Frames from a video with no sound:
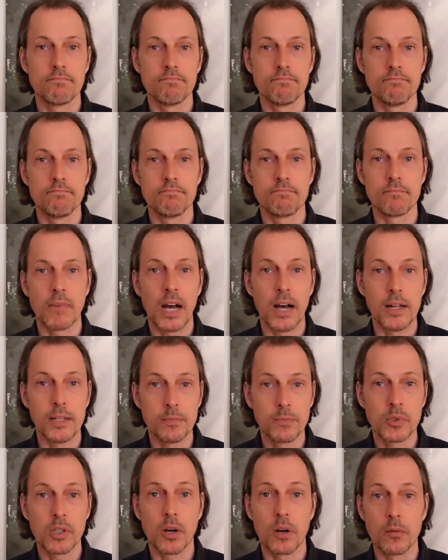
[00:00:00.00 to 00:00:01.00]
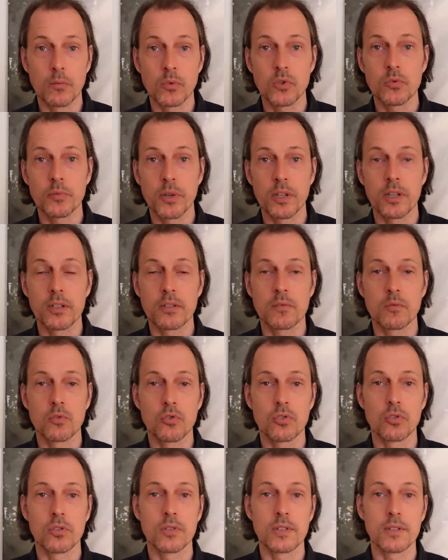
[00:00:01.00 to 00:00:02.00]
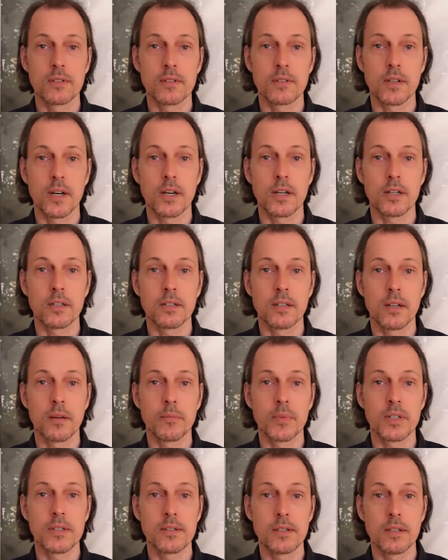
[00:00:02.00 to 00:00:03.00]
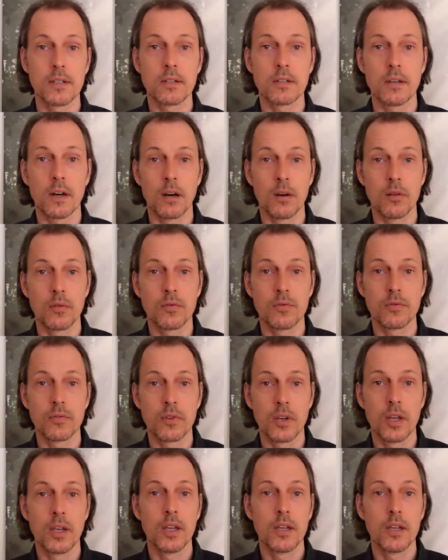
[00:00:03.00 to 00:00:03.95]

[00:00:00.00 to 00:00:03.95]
hm, Albtraum, muss man ja inzwischen sagen, der basiert auf